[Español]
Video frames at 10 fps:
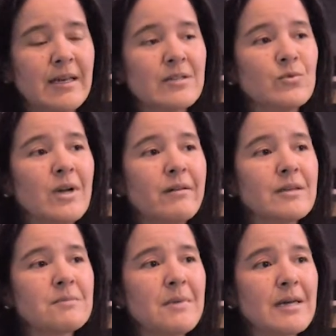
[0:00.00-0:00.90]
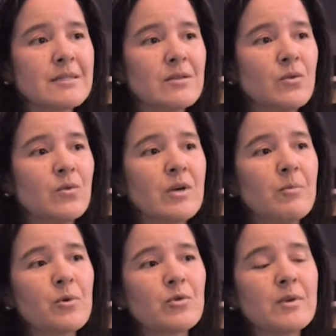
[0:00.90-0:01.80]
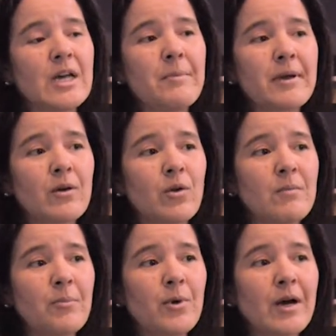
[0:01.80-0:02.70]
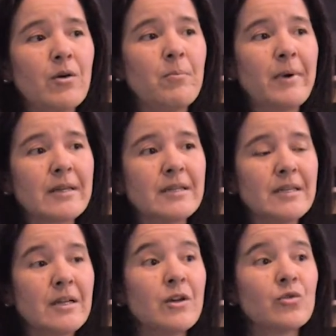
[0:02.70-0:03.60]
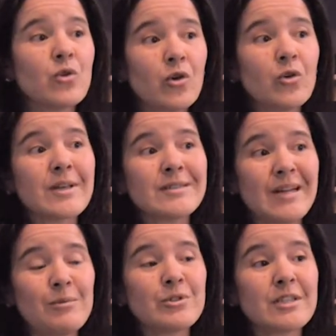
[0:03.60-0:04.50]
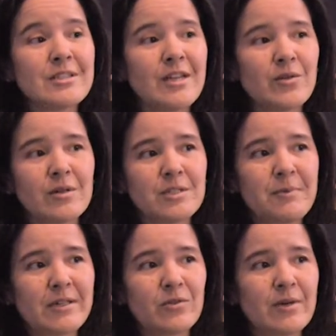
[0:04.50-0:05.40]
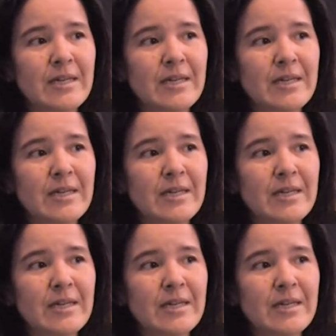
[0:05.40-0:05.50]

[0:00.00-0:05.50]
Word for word: Es una vez más una oportunidad para que Colombia pueda compartir todo lo que estamos haciendo en espectro.